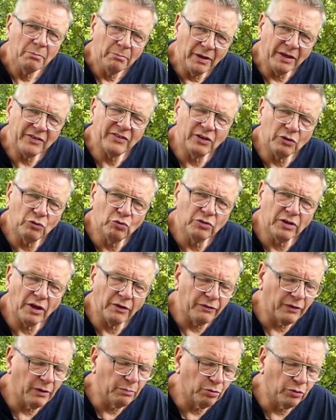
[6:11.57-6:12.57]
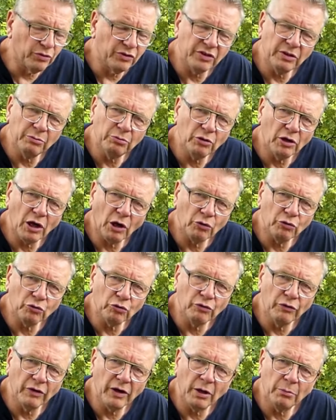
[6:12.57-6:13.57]
Mais c'est tout à fait possible de la
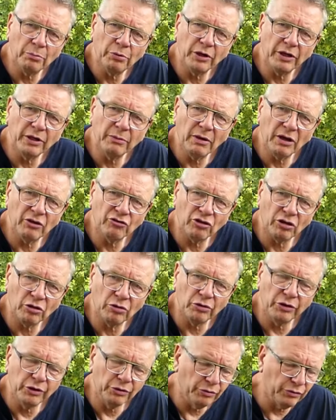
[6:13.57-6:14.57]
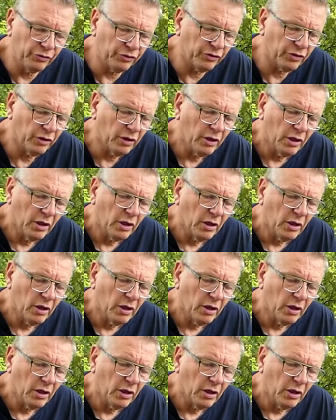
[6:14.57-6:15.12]
retrouver un peu à l'image d'un coléus